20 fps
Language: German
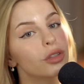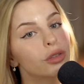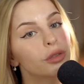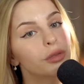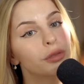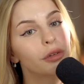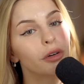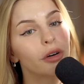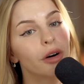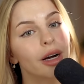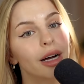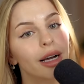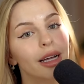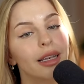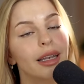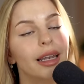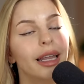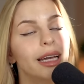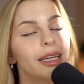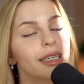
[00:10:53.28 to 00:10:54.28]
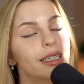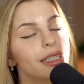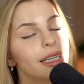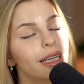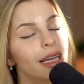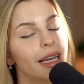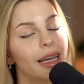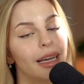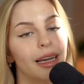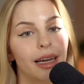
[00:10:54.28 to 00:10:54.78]
Zuvor lernte
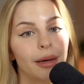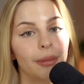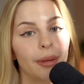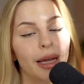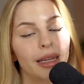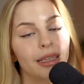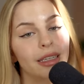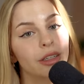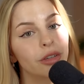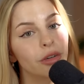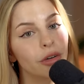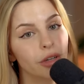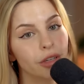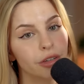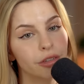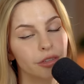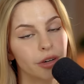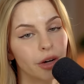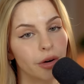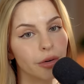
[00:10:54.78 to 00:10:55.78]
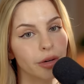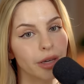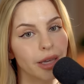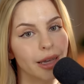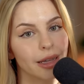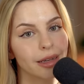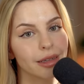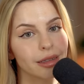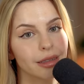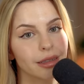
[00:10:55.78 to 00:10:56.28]
er aber eine neue Frau
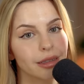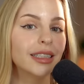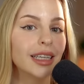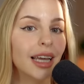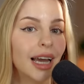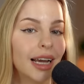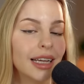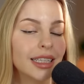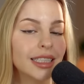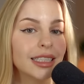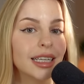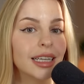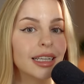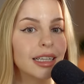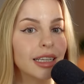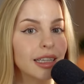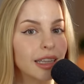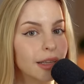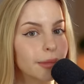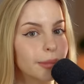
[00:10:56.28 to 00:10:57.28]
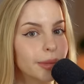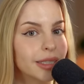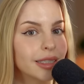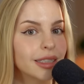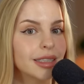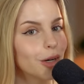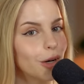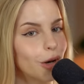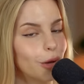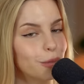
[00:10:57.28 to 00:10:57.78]
kennen. Sie heißt
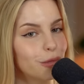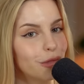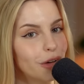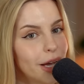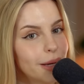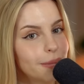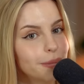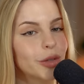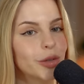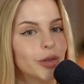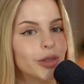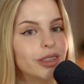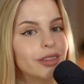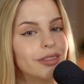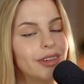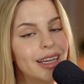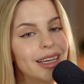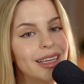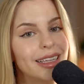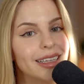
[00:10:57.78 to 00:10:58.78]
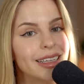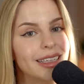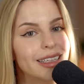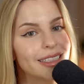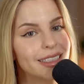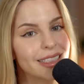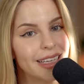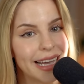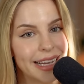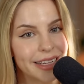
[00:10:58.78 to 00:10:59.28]
Elizabeth Klöpfer und weil ich ja
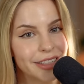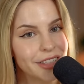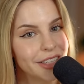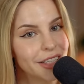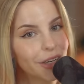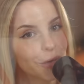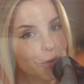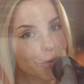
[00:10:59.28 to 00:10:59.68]
das TH nicht